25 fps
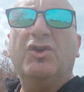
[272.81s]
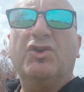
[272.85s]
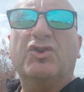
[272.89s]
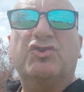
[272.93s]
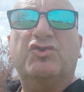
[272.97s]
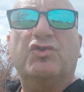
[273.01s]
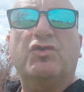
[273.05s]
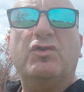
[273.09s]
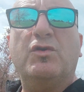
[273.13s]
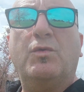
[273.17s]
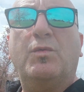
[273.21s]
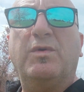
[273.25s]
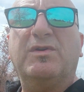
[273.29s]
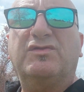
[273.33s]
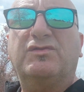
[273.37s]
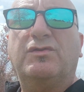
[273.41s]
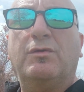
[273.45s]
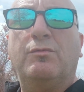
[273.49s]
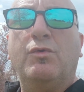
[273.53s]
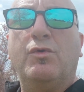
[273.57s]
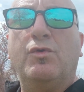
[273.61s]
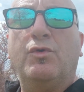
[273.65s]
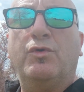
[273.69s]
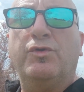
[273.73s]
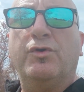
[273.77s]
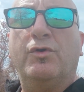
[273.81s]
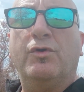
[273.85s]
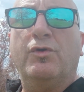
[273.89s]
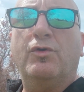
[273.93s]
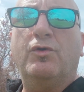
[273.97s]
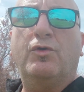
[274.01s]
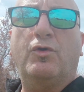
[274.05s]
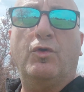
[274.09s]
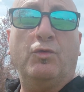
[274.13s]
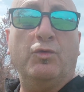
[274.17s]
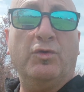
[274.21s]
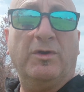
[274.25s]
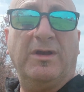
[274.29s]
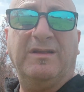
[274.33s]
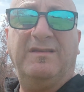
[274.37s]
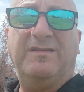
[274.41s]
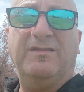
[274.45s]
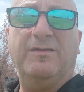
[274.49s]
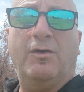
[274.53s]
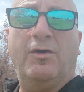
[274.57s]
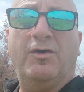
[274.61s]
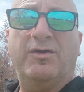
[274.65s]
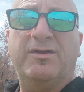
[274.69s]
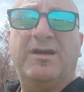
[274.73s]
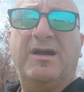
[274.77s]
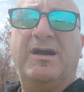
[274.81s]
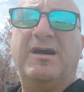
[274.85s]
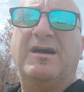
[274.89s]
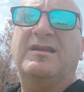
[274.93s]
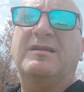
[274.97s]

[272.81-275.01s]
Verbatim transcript: Solo in questo modo colui che ti odia